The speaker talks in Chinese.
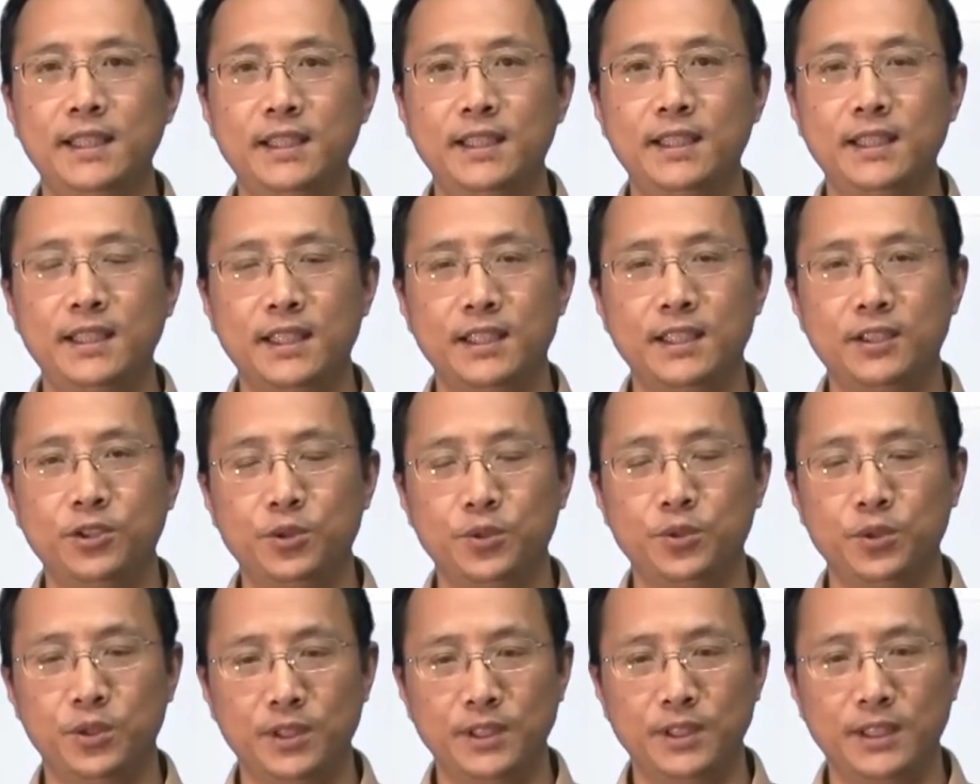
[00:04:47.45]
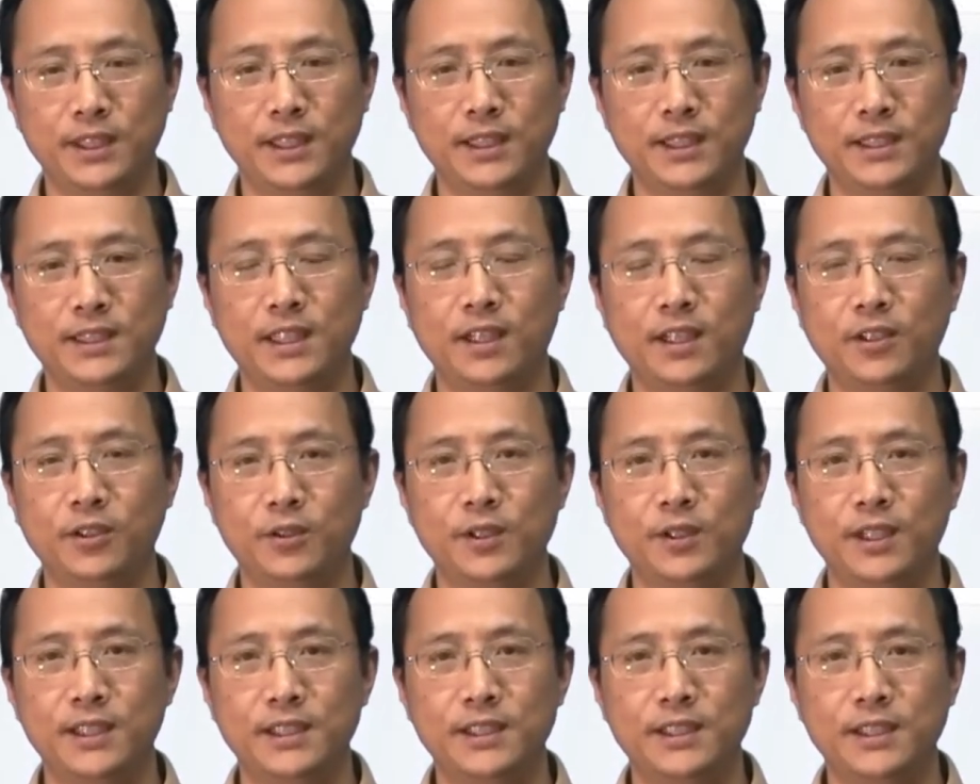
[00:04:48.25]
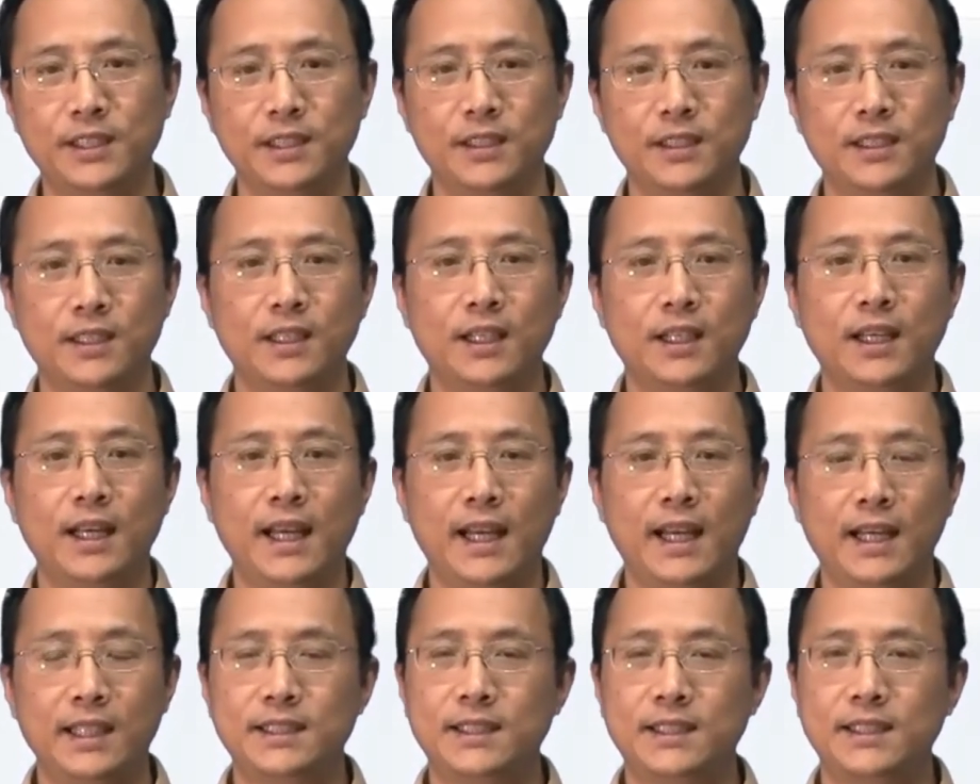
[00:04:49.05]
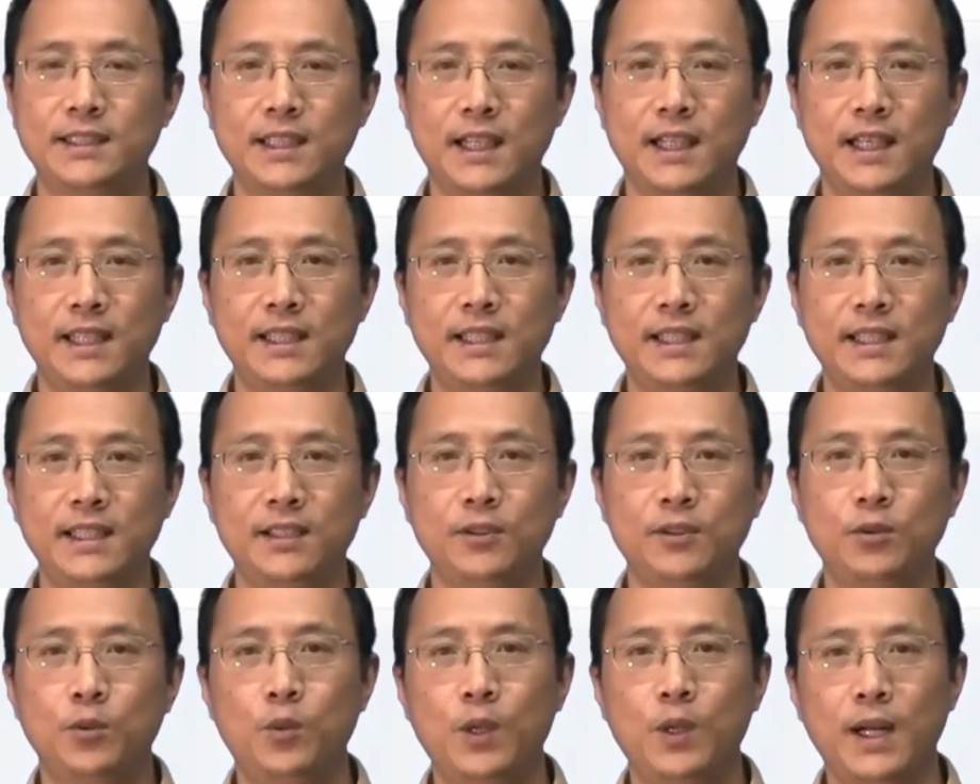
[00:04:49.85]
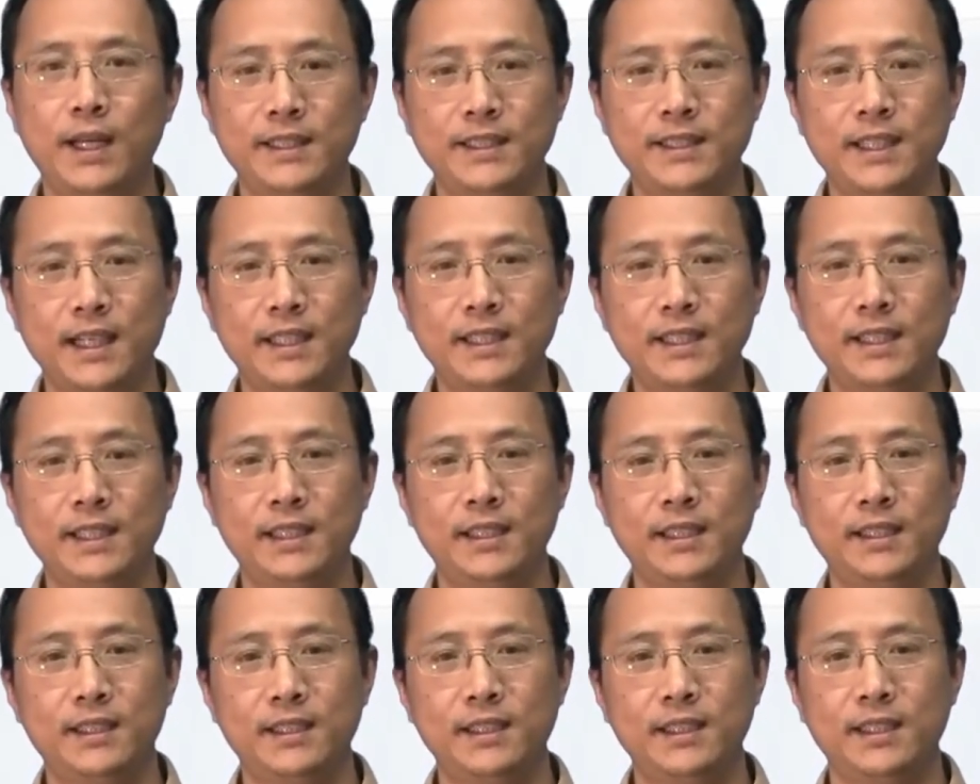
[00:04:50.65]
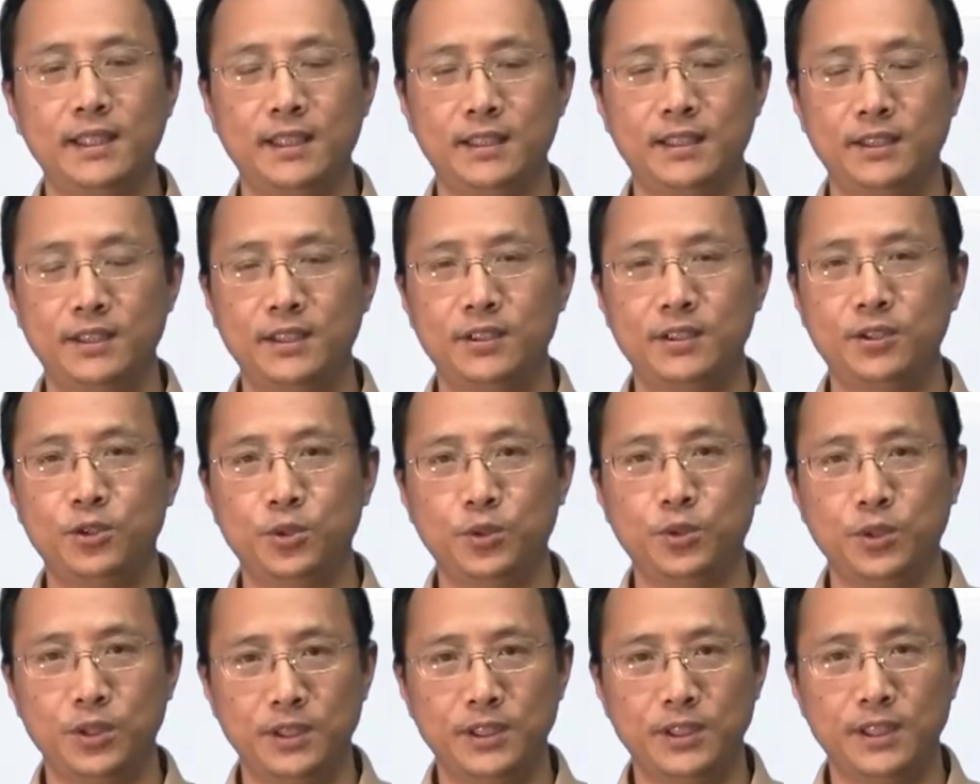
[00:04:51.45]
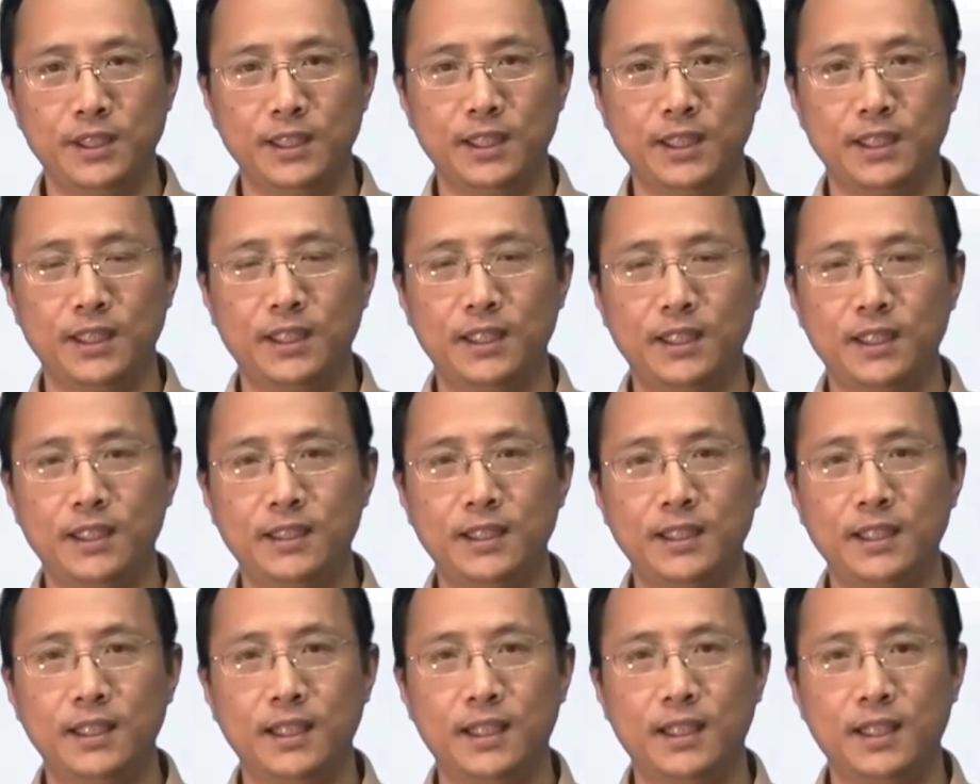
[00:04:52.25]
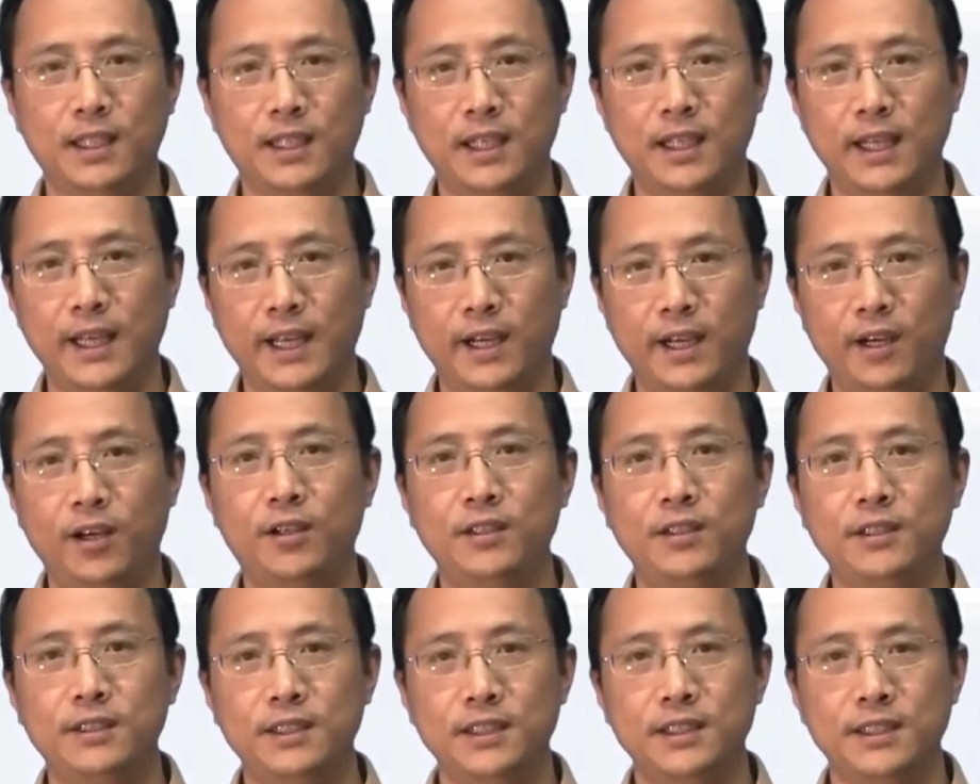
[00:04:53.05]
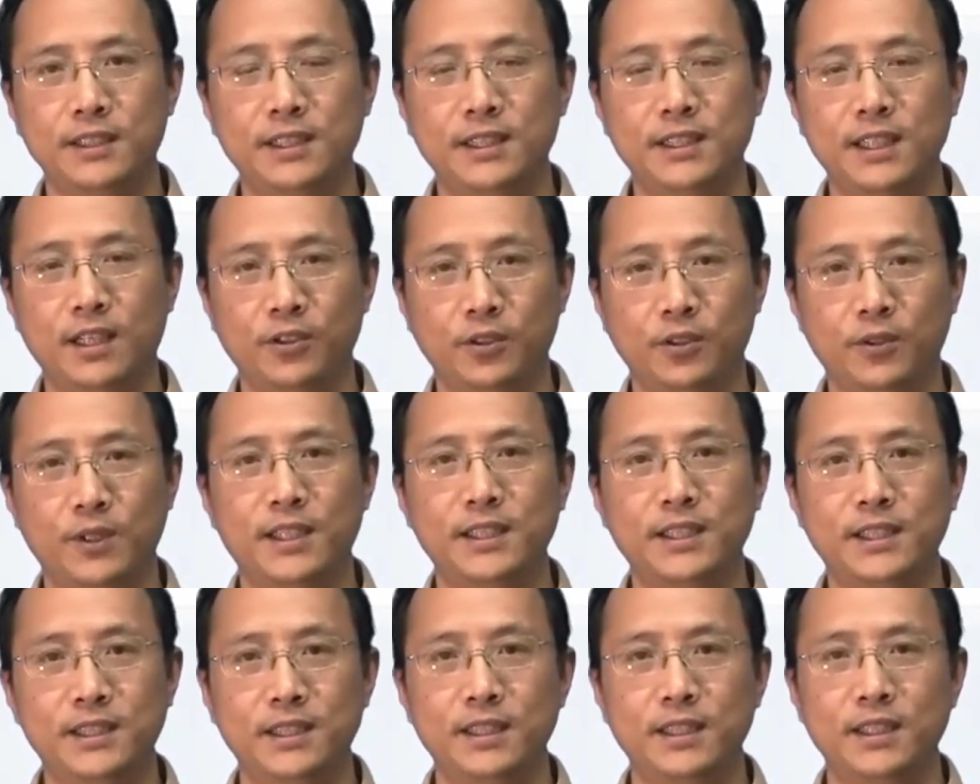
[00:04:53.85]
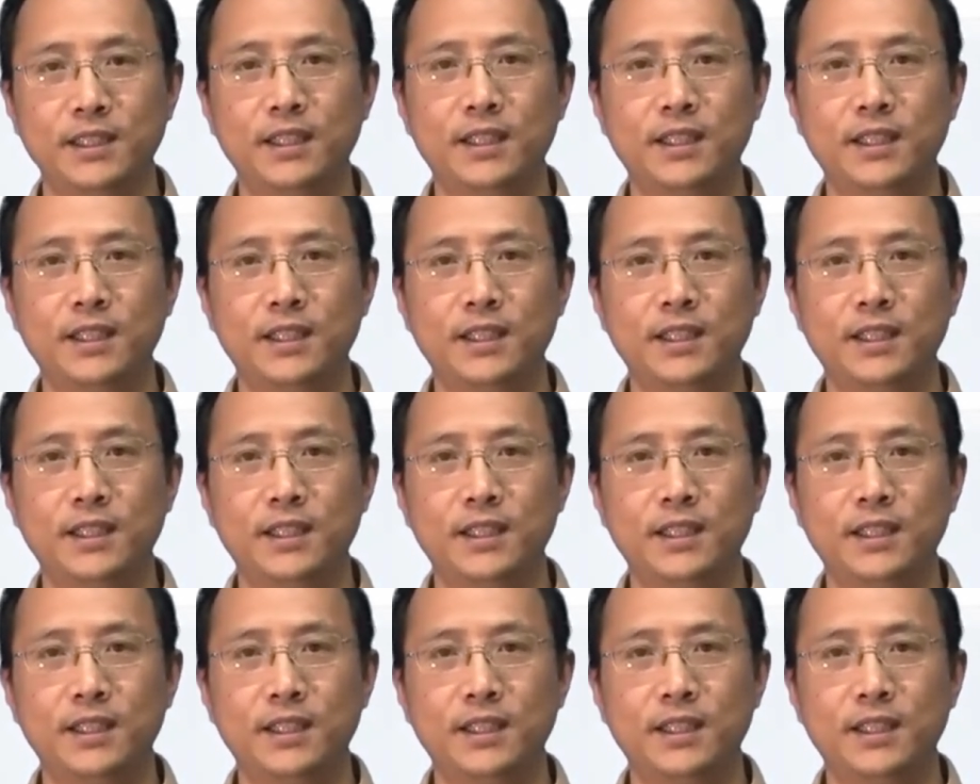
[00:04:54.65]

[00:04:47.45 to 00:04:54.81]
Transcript: 也属于这个小于关系，x 加一，y 加一也是属于这个呃 L 这个小于关系。